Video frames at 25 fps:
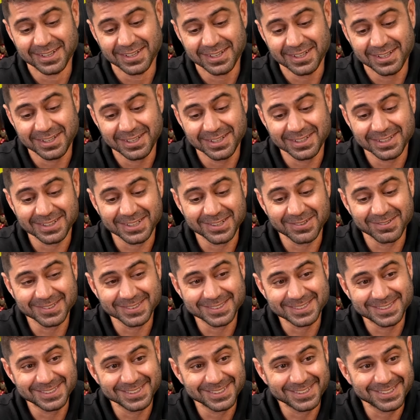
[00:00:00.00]
Então,
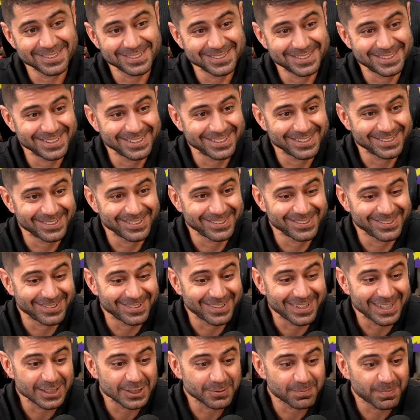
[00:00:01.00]
assim que eu digo,
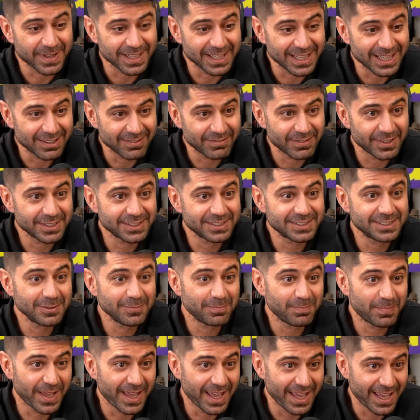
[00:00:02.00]
as palavras se
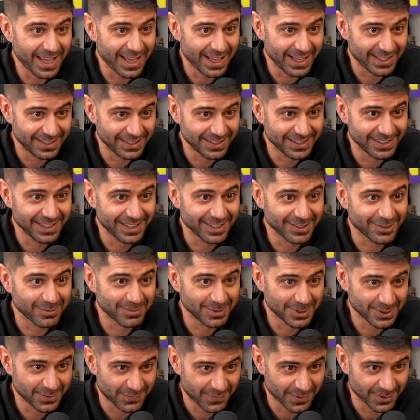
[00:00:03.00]
perdem, né? Como a
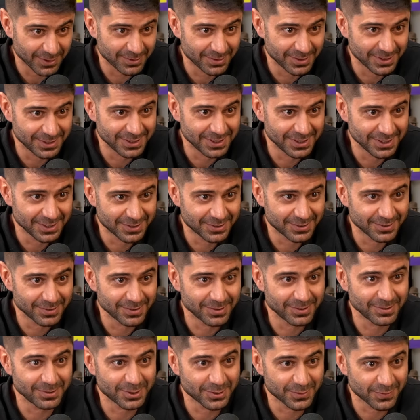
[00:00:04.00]
gente falou no
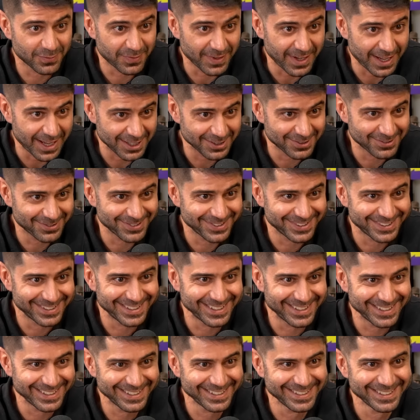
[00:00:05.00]
início, os fatos,
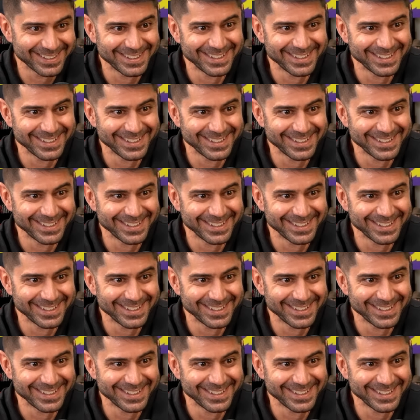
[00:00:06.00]
né?